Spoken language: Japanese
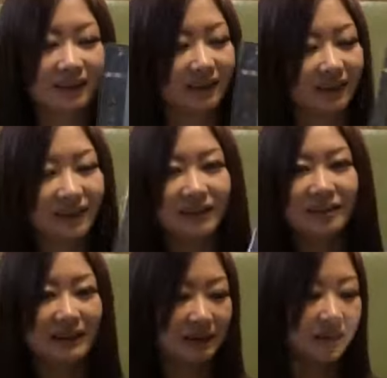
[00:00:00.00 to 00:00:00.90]
たらなんか
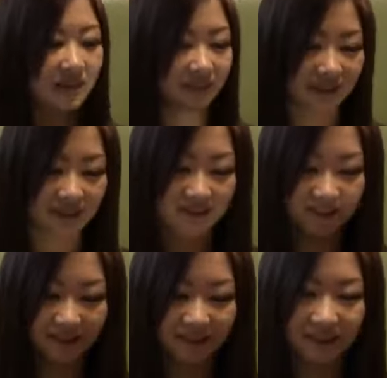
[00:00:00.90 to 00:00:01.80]
クリアファイルが
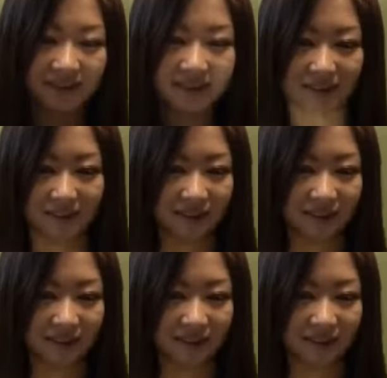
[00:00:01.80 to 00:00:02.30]
出てくるら